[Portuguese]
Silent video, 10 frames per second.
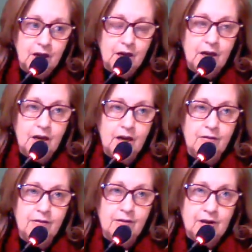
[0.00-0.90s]
e,
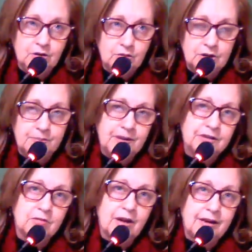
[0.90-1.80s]
e, as suas
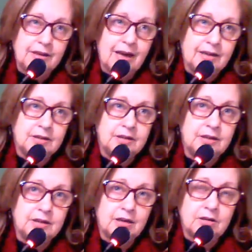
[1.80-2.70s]
particularidades de
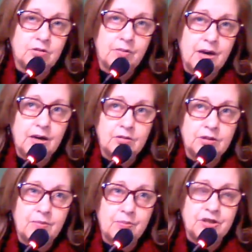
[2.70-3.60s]
seres humanos,
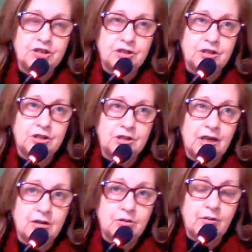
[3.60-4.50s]
depois de, de
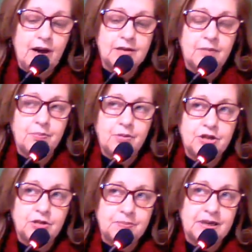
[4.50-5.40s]
intelectuais, depois
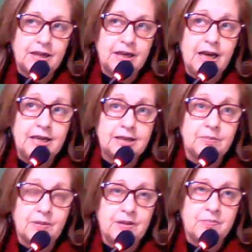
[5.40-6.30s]
de psicanalistas,
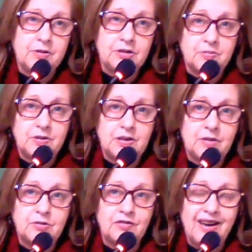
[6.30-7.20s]
para depois nós
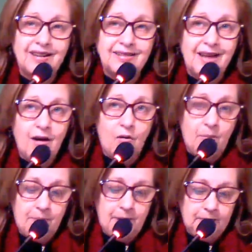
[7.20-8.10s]
podermos falar da
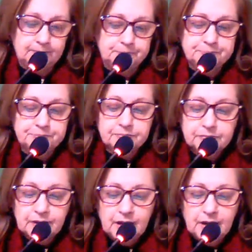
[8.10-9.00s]
obra.
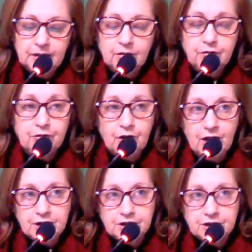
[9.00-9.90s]
Então,
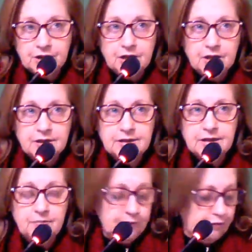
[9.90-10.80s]
Freud
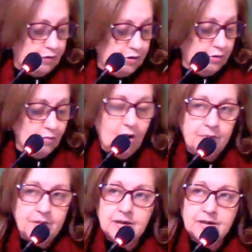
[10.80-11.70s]
sempre foi um
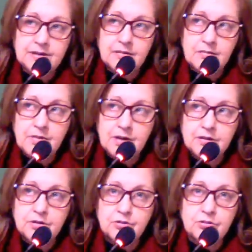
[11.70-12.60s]
homem extremamente
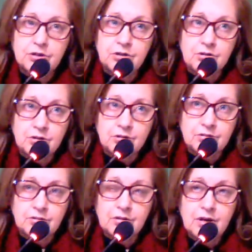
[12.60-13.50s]

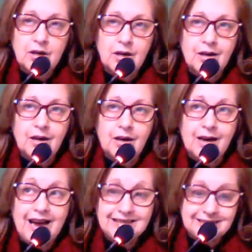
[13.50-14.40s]
estudioso, é,
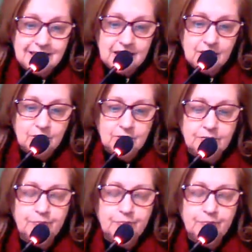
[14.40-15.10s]
caseiro,